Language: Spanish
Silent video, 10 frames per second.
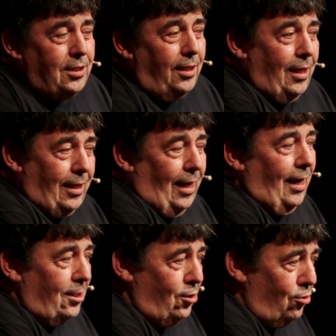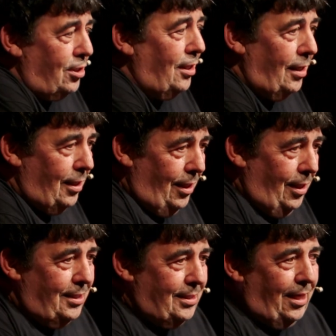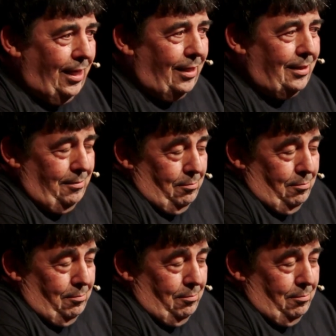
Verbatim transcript: sería que la sosa y sería